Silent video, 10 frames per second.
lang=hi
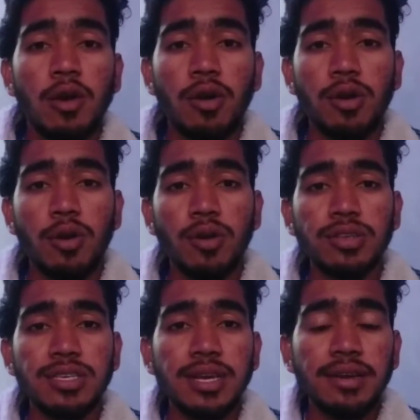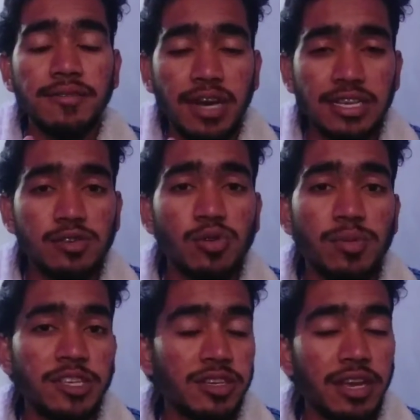और कौन से डिवाइस को
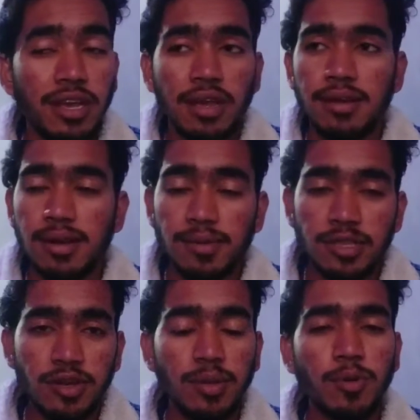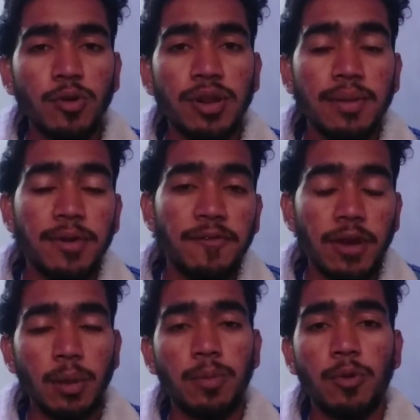मीन्स के रियलमी थ्री प्रो रियलमी
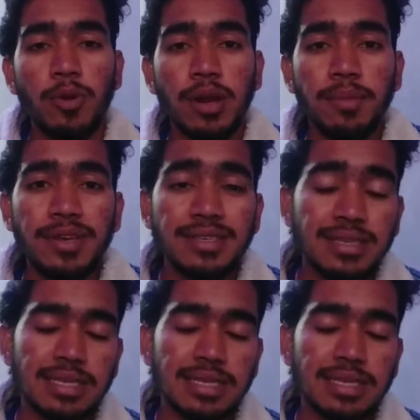फाइव प्रो रियलमी